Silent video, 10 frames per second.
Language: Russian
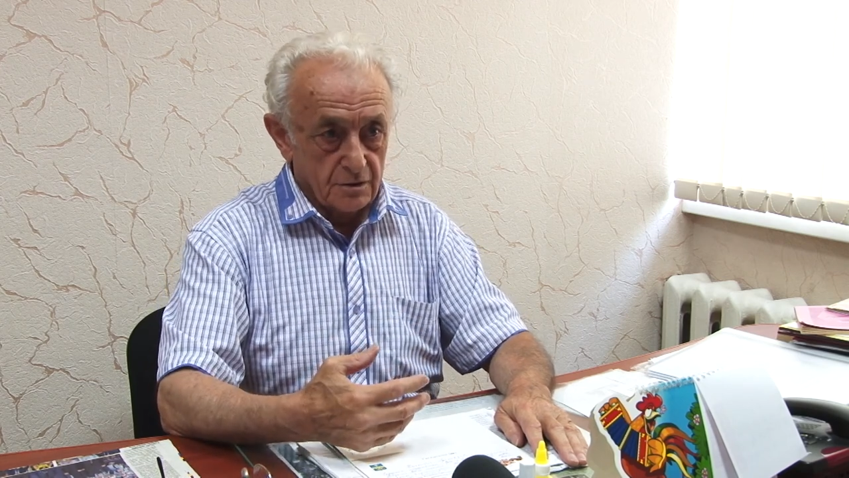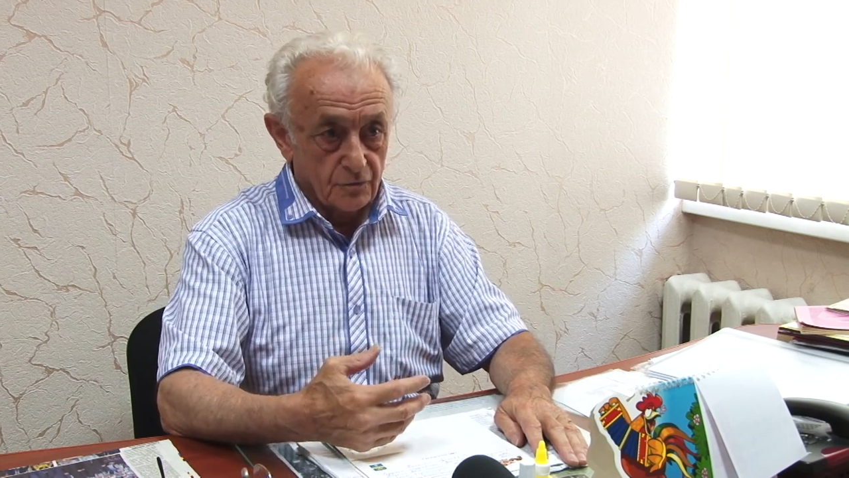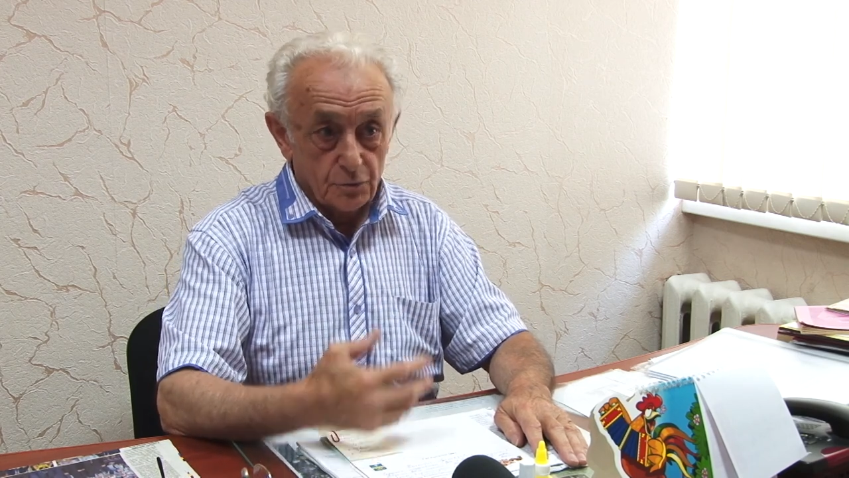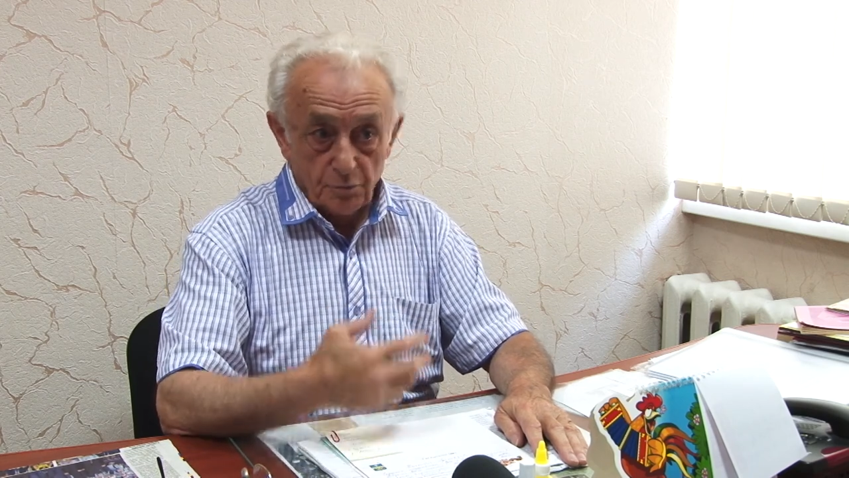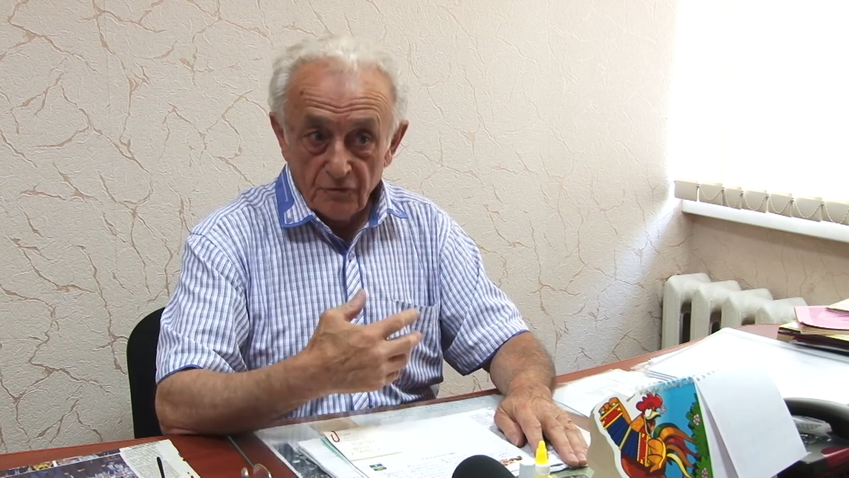
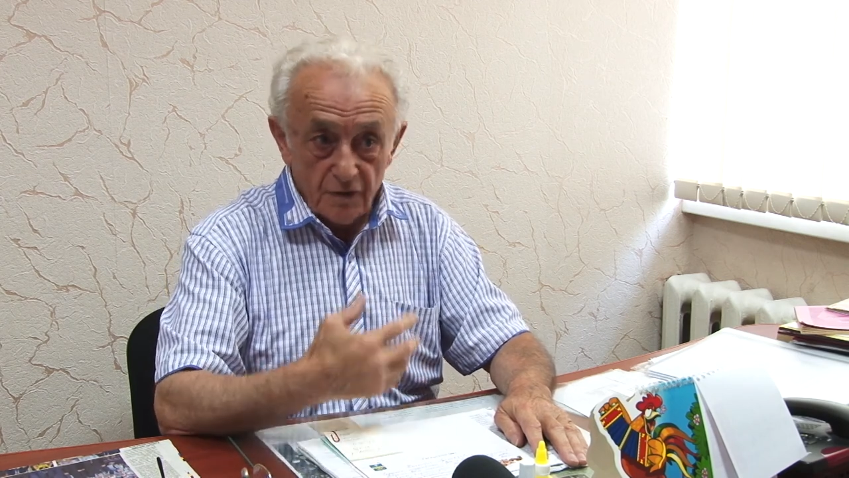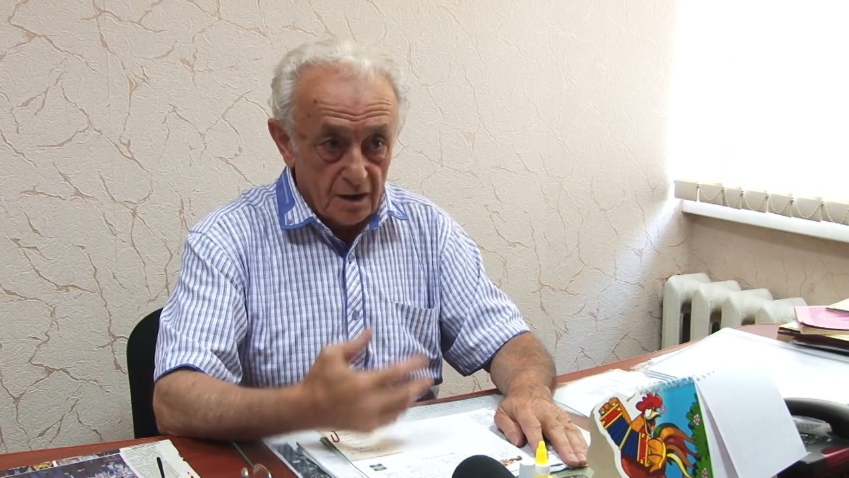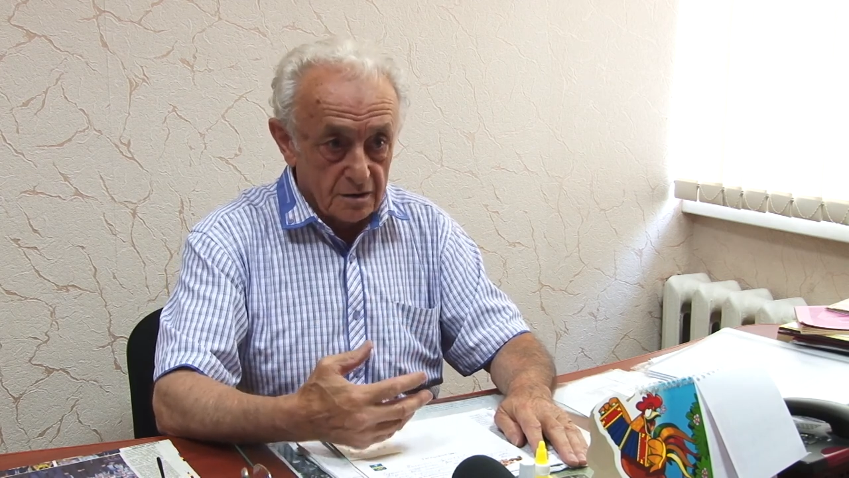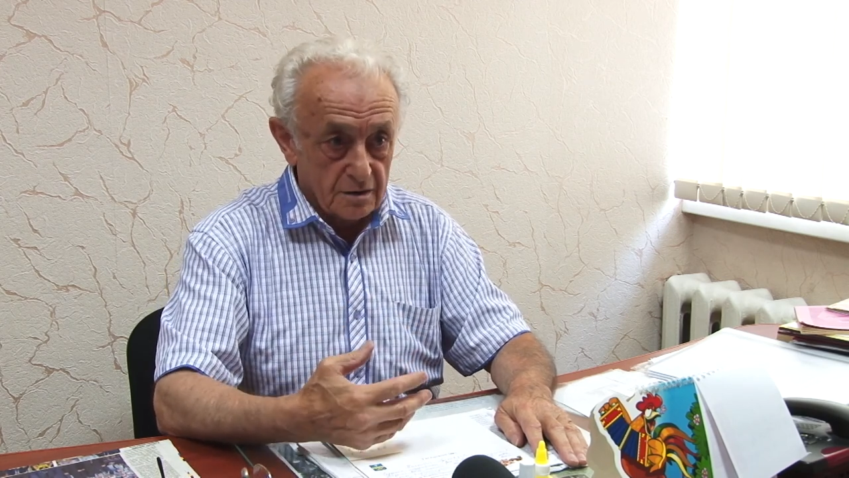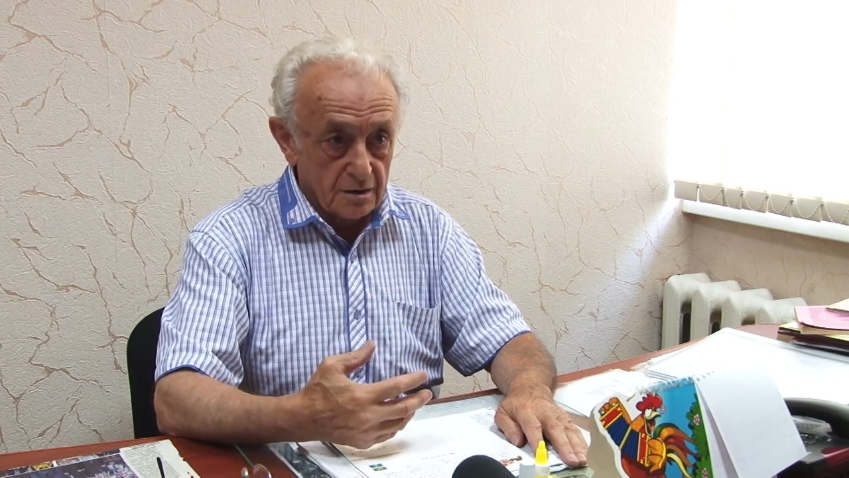Вот
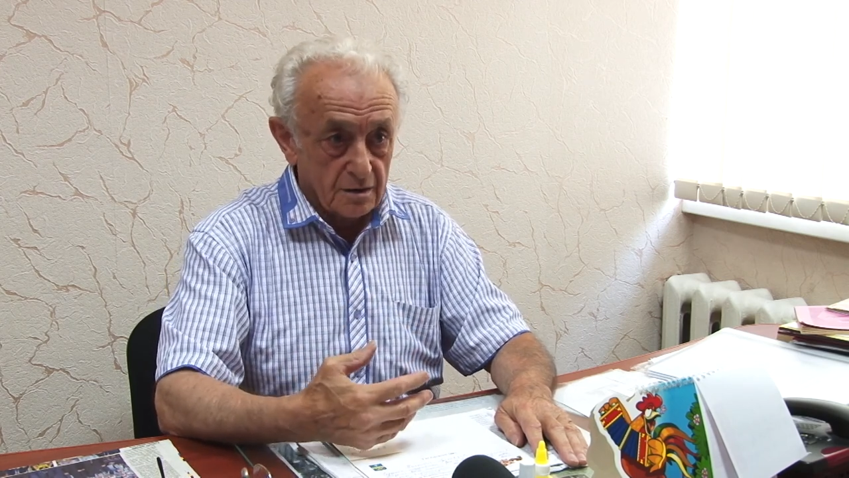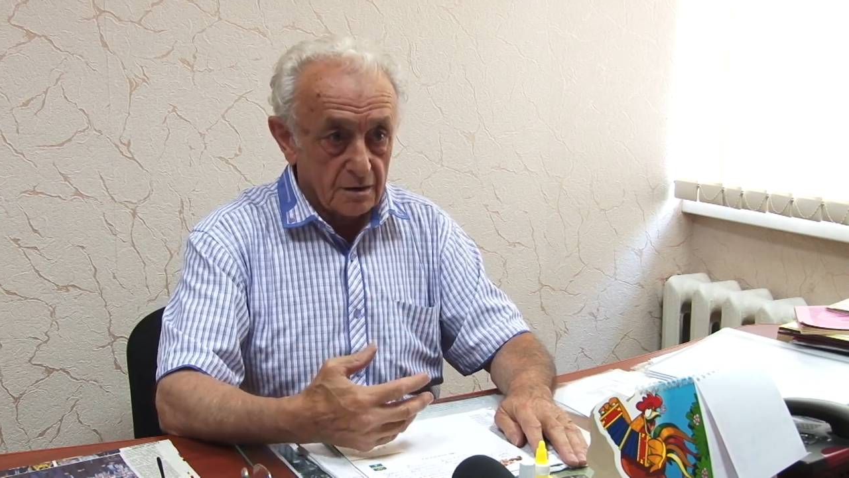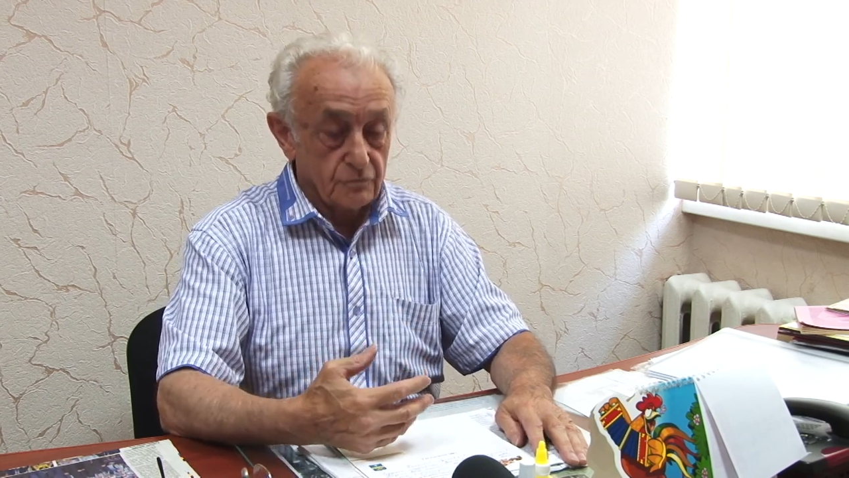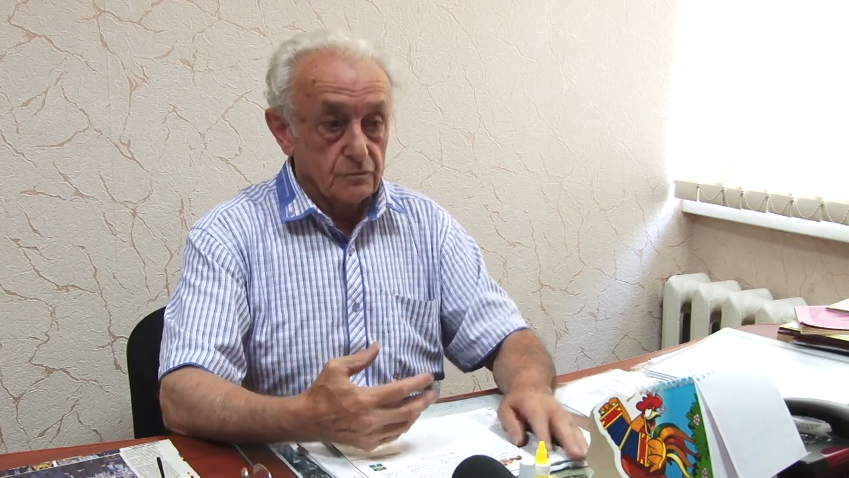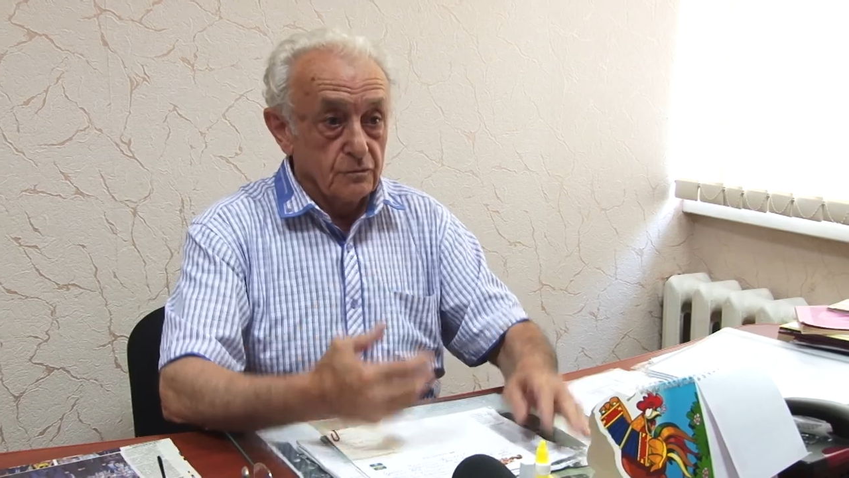поверьте,
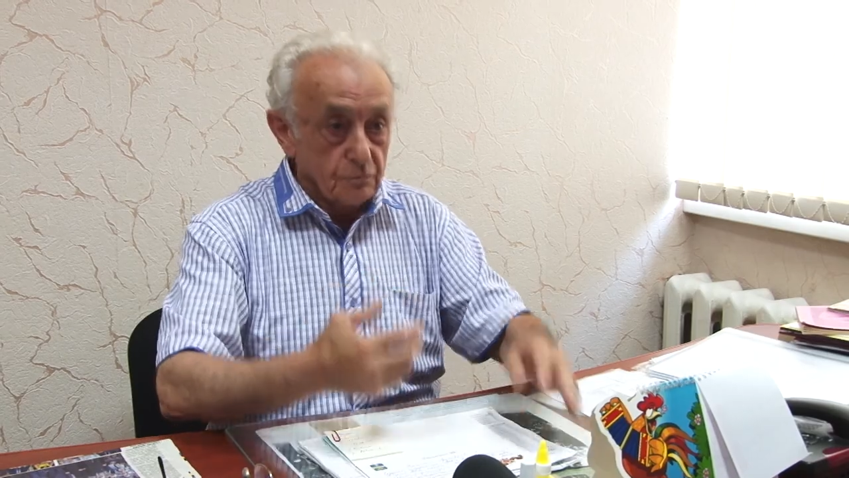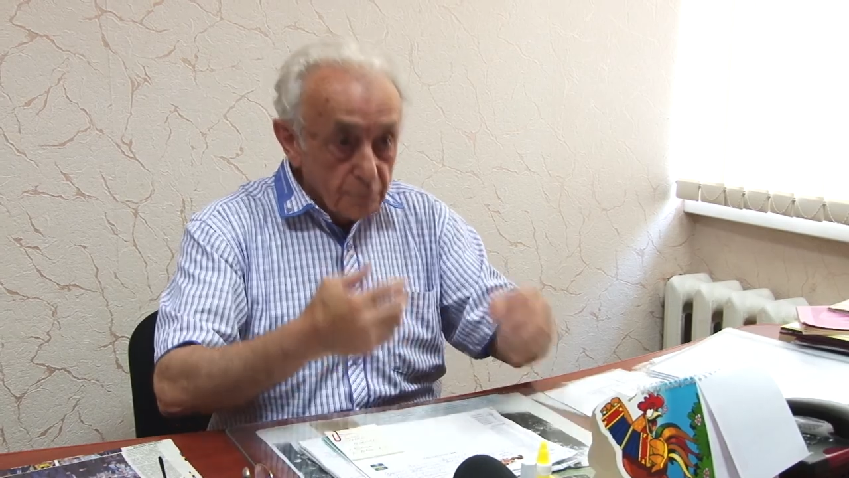ну